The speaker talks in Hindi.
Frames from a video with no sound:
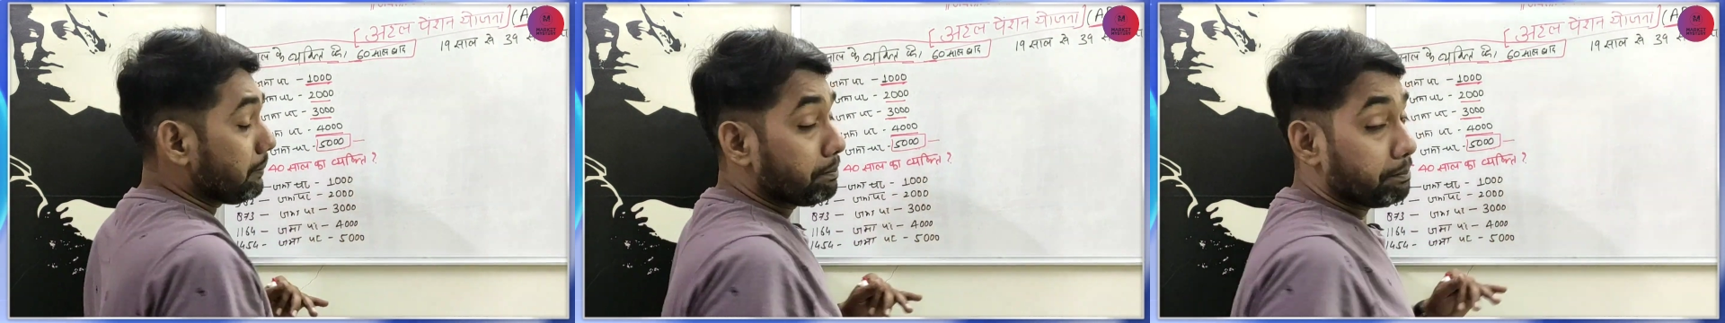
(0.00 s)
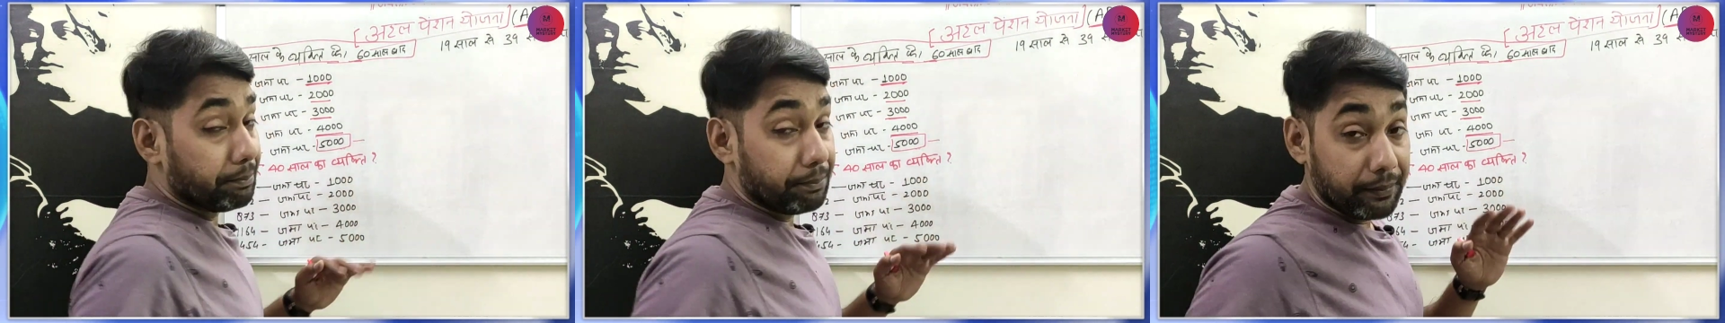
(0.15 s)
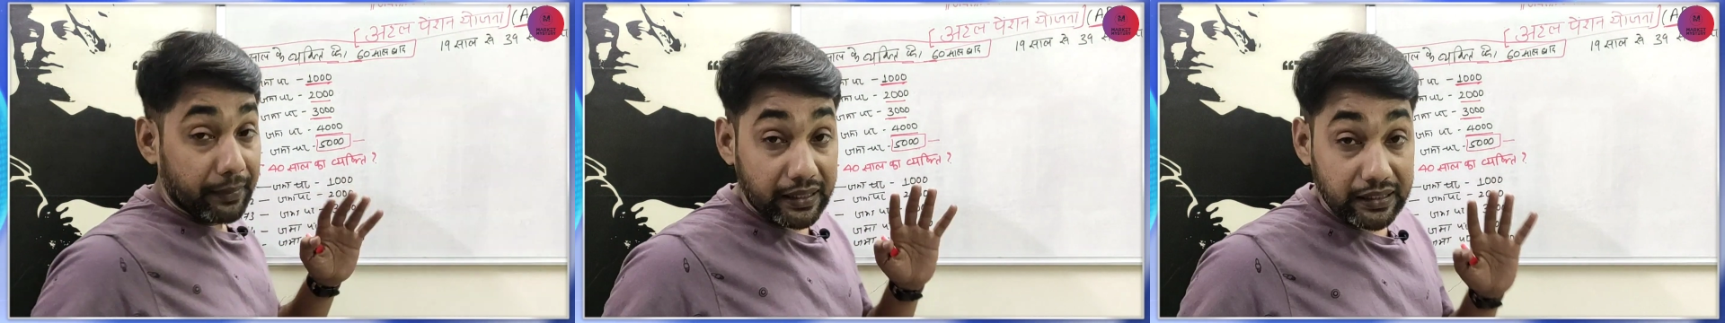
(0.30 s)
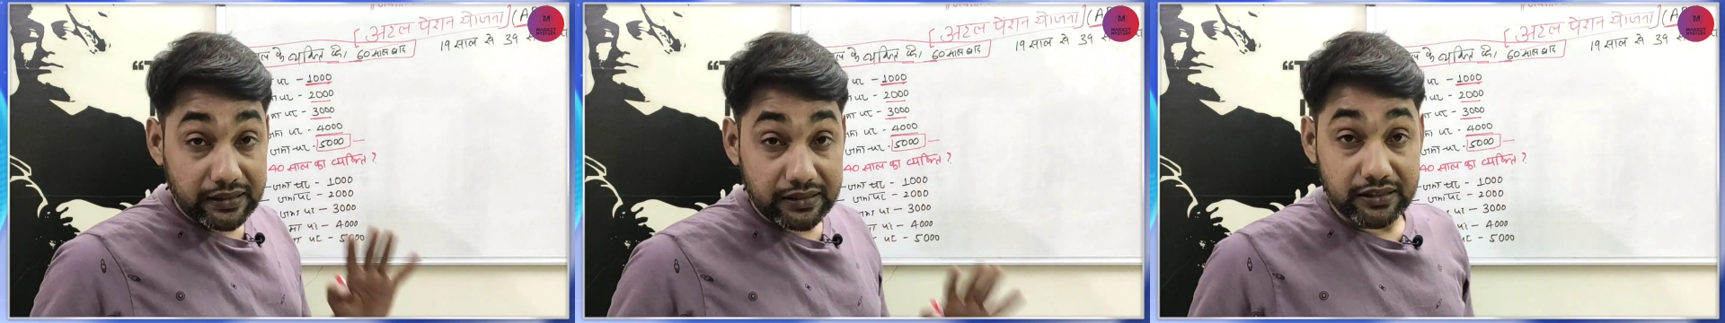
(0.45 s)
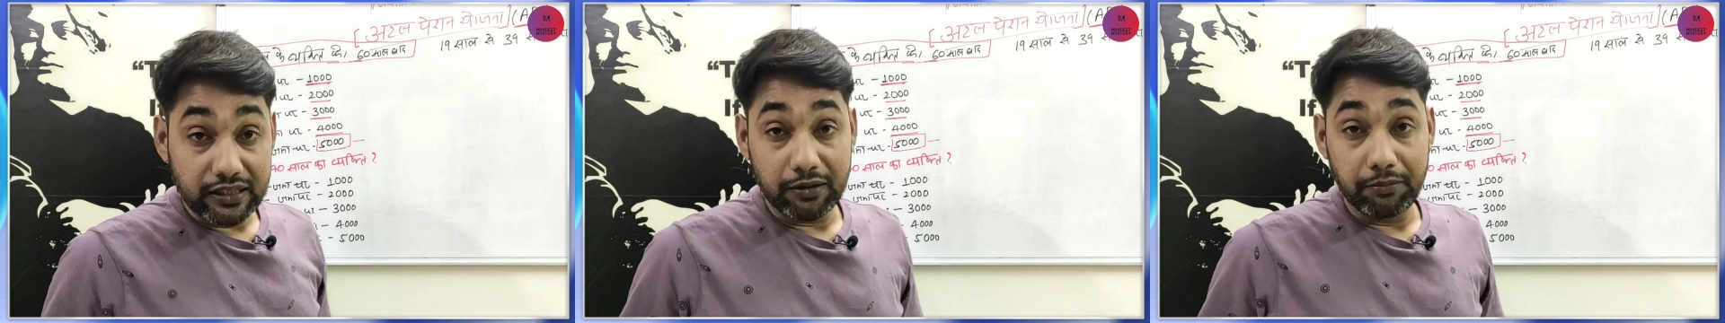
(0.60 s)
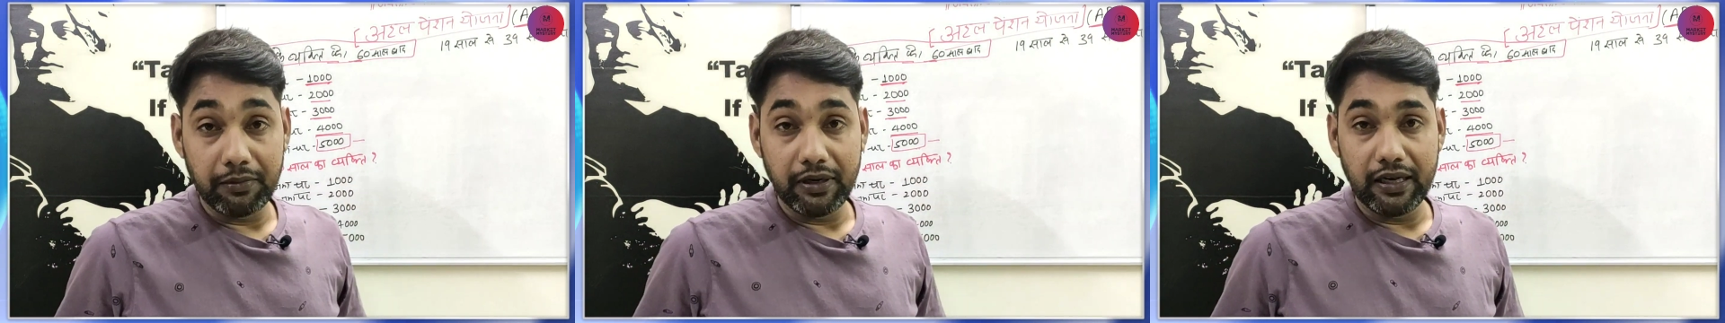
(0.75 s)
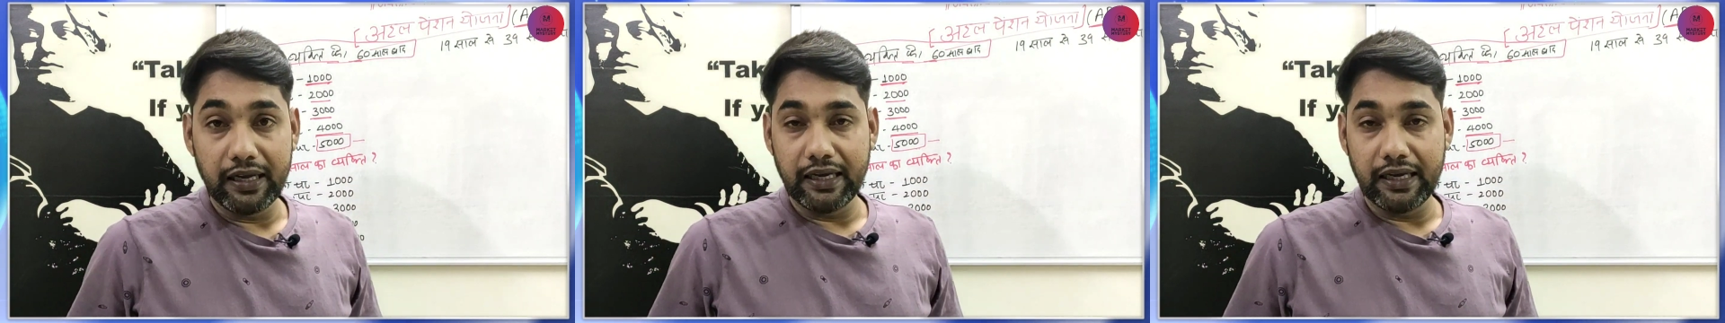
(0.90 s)
की
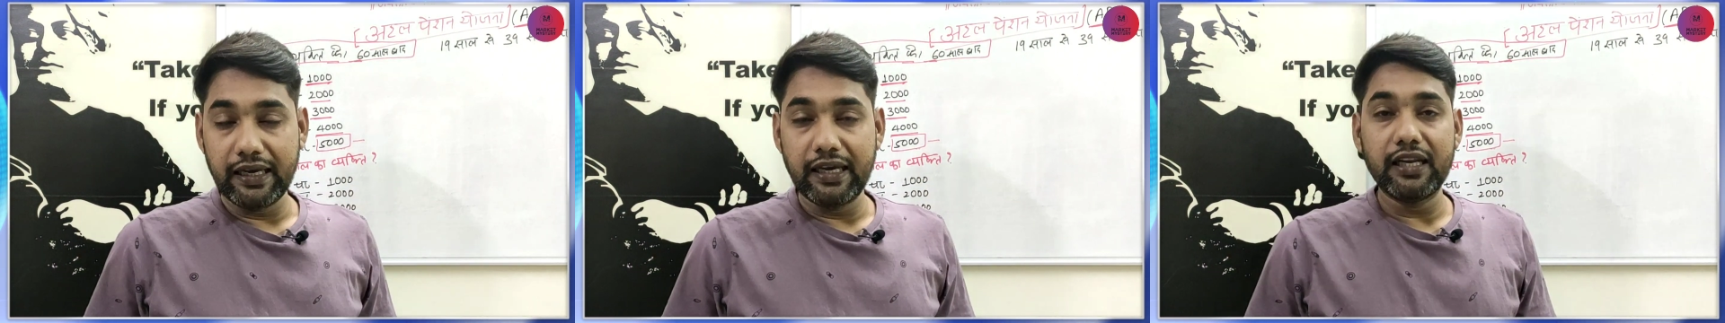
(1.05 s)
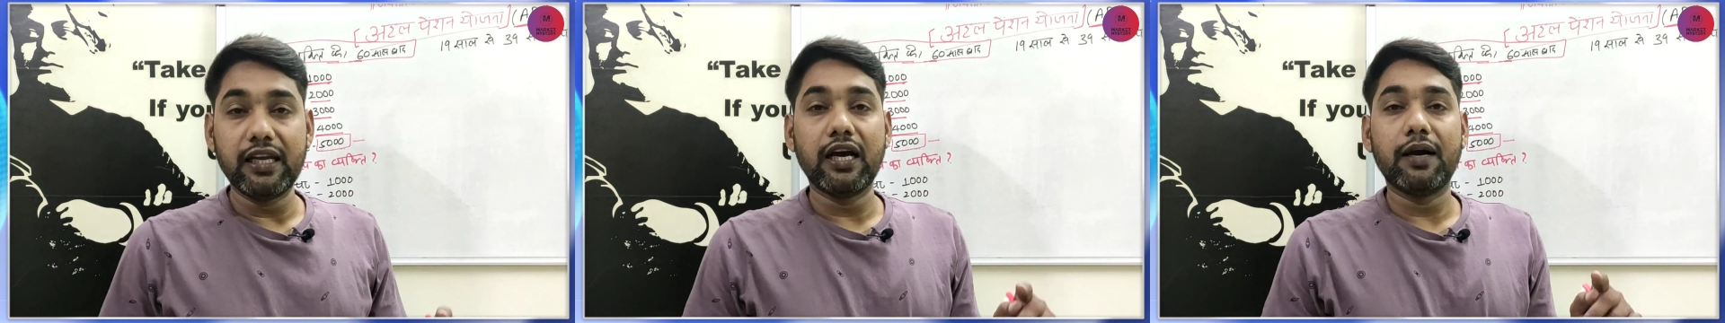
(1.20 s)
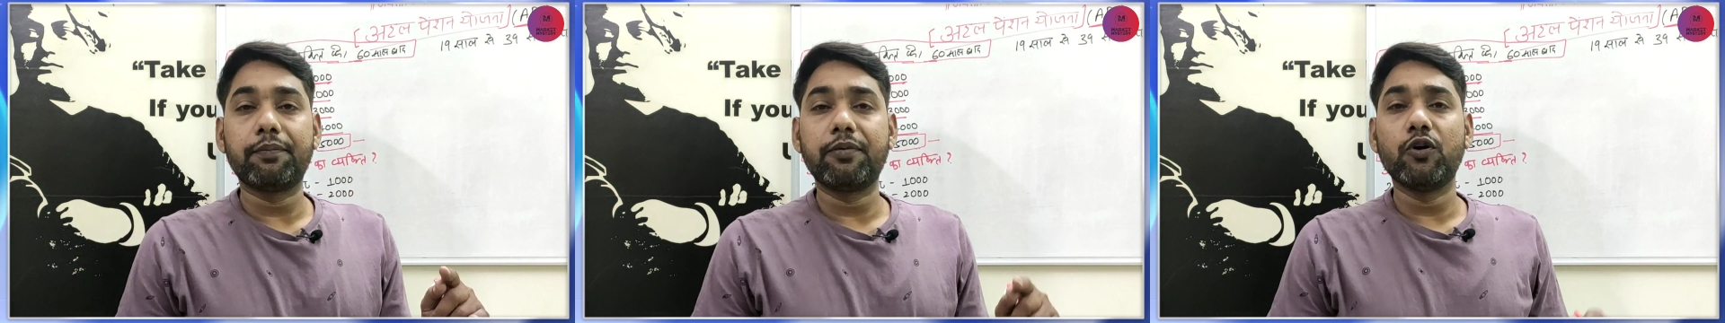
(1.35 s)
पेंशन मिलेगी यानी